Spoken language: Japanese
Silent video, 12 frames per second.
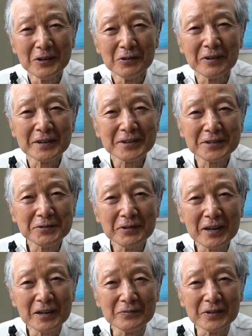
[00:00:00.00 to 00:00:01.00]
私
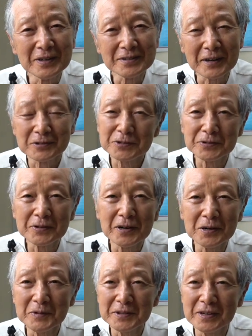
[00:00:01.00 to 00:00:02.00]
は皆さん砂
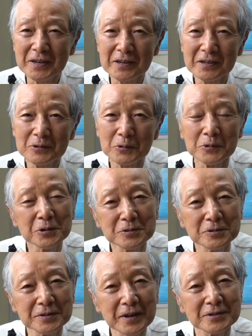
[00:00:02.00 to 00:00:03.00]
浜で泳
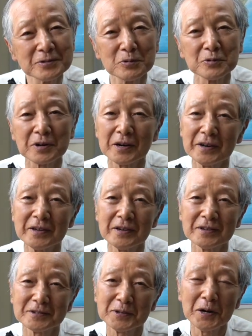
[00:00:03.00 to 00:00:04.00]
ぎ出すのか
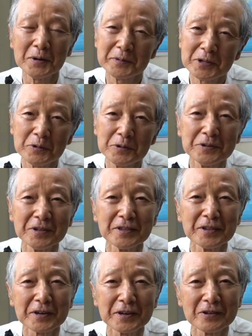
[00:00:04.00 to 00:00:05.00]
ね、砂浜で泳いでん
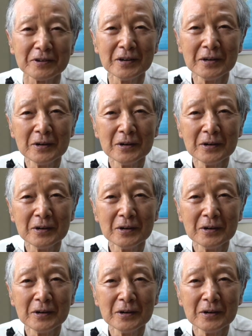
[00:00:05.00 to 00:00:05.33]
だけど、